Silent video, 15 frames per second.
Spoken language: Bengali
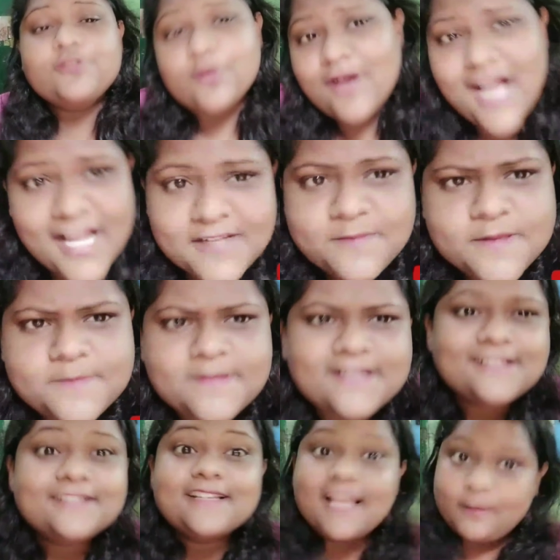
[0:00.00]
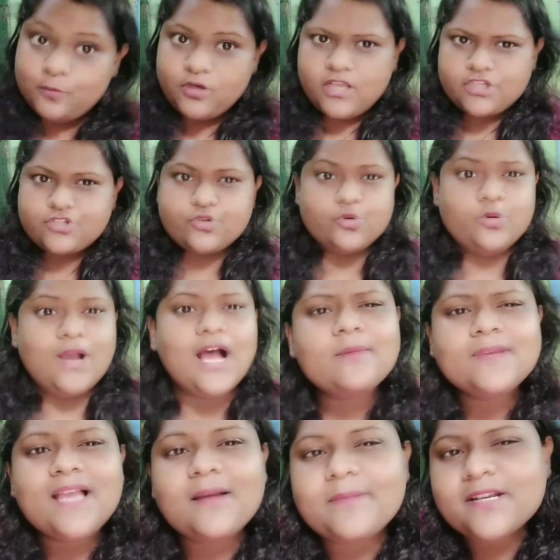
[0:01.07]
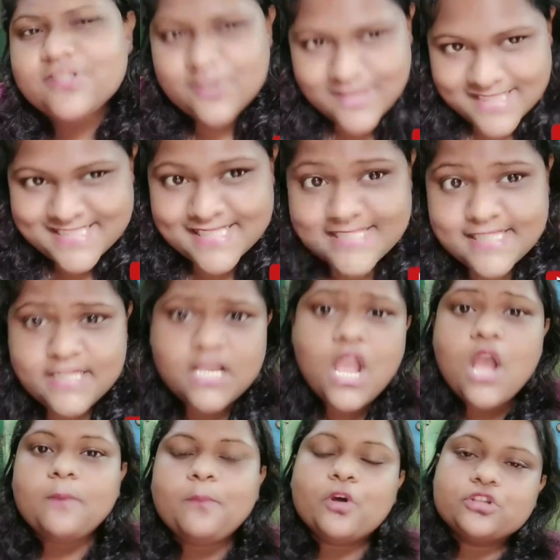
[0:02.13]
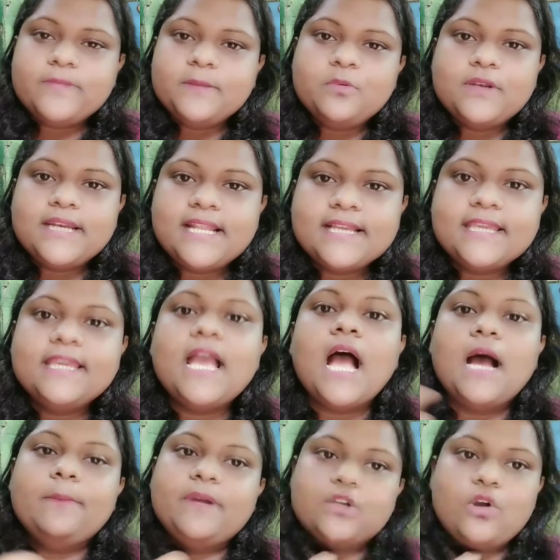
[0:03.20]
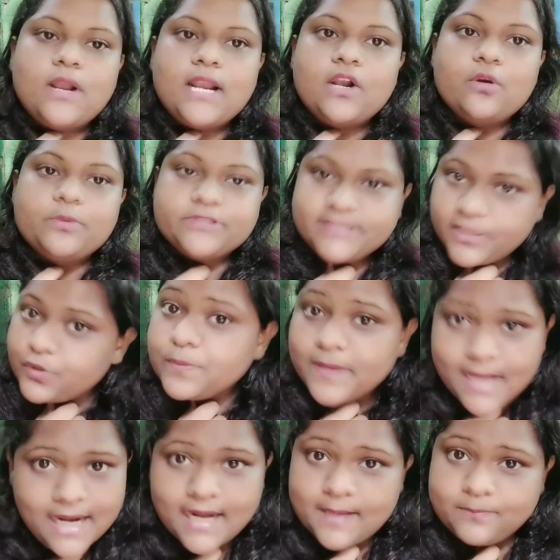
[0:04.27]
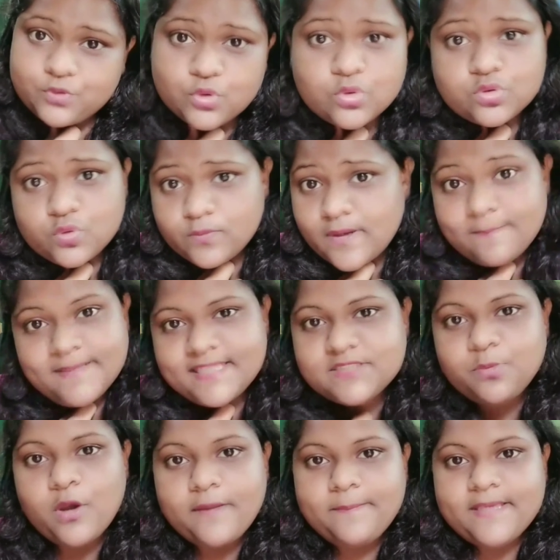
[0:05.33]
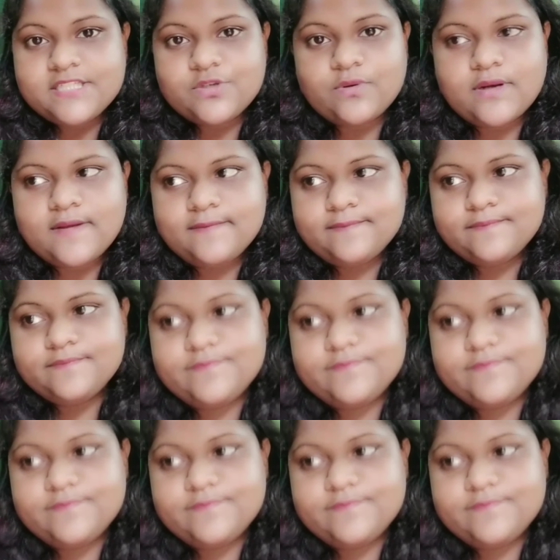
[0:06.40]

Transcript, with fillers: তো হাই পিপল কেমন আছো আমি আবার চলে এসেছি প্রথমেই বলে রাখি আমার গলার অবস্থা খুব খারাপ তো তোমরা প্লিজ ভয় পেয়ে যাও না